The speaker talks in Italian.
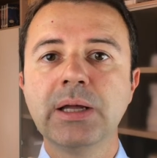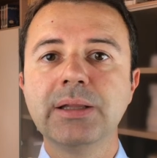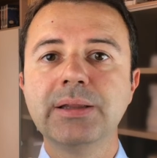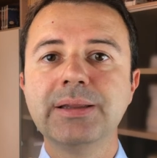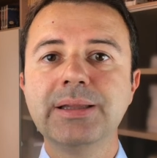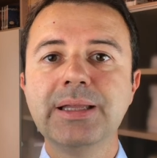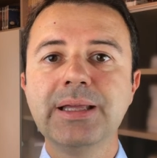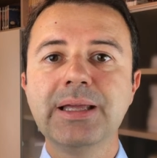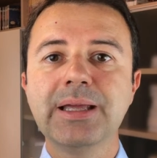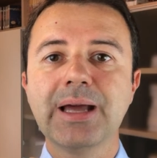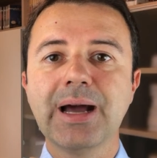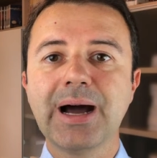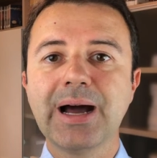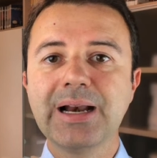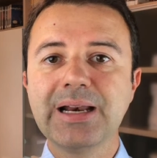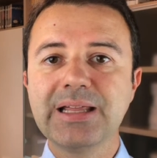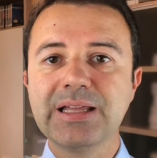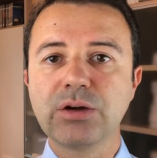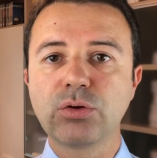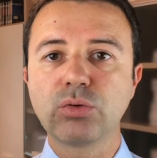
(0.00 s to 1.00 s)
di
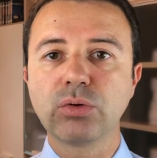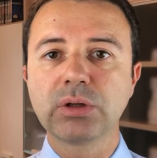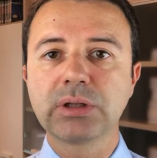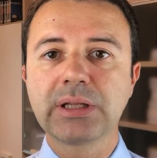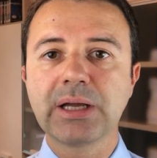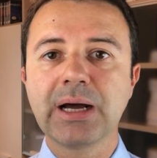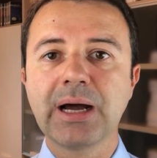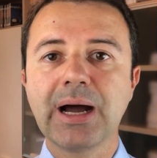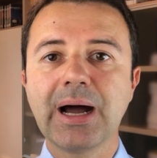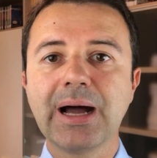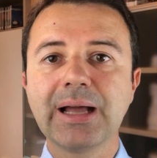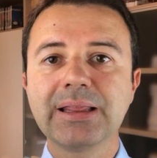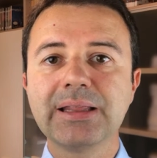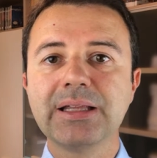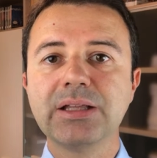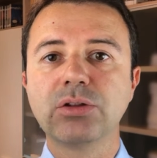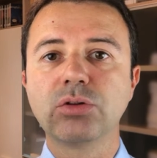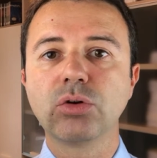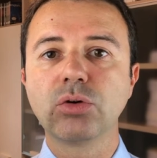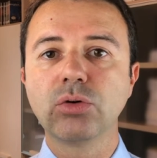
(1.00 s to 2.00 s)
aliquota a
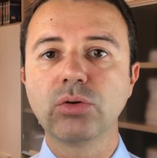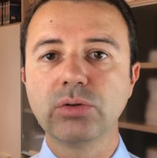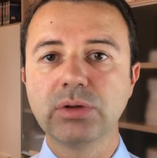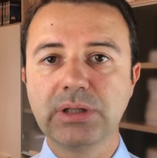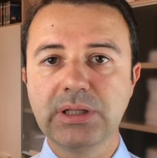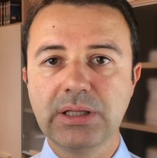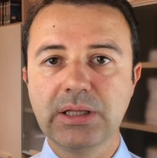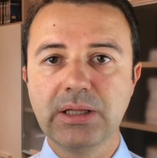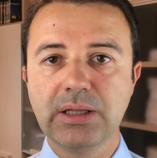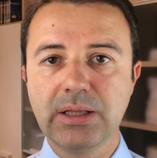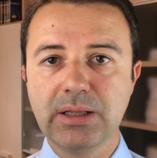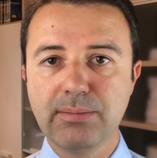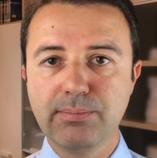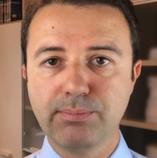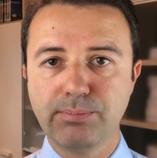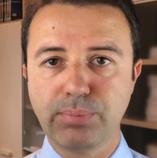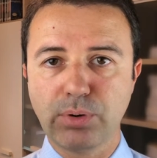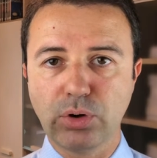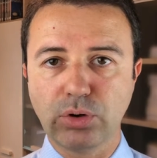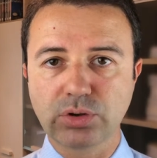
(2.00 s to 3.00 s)
titolo di
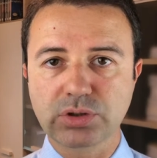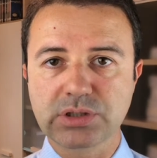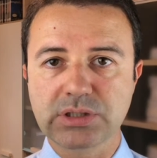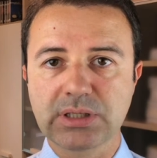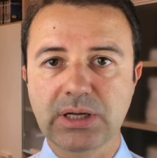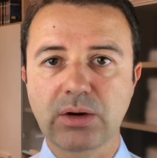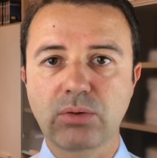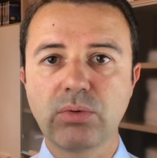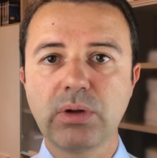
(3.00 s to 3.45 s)
imposta,